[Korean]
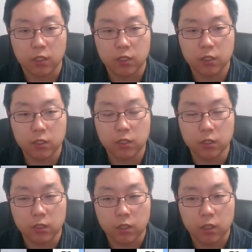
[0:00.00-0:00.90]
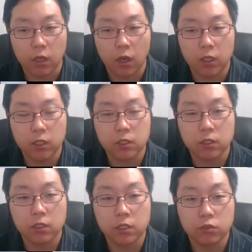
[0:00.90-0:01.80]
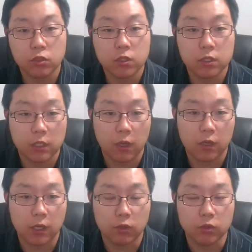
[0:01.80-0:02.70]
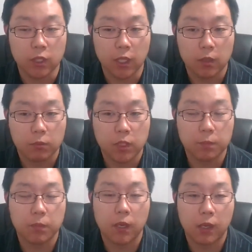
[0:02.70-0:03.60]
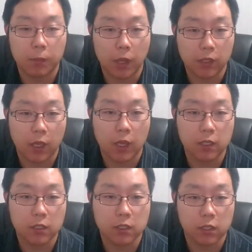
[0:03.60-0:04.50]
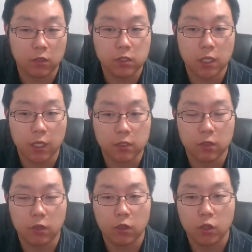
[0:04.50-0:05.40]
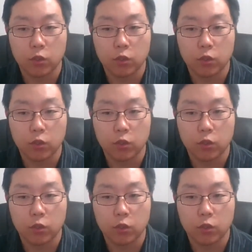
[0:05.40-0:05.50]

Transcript: 그 어, 흔들릴 수 있는 그 상황 가운데 핍박과 박해가 있는 그 현장에서